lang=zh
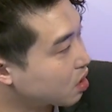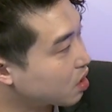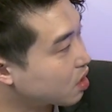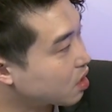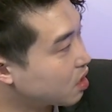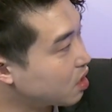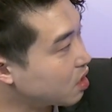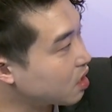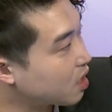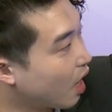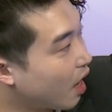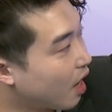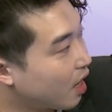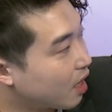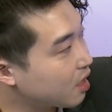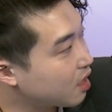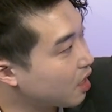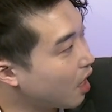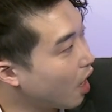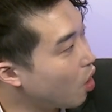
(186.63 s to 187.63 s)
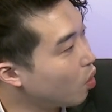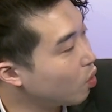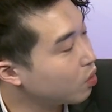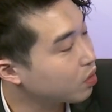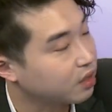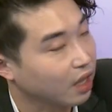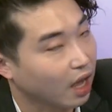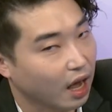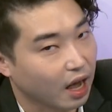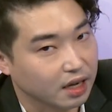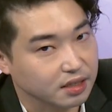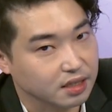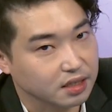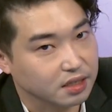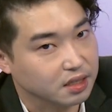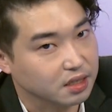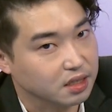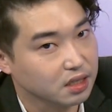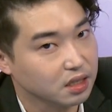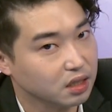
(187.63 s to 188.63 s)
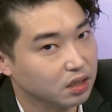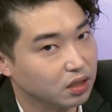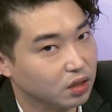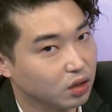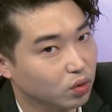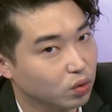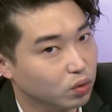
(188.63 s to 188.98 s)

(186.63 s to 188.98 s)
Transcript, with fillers: 时长高达四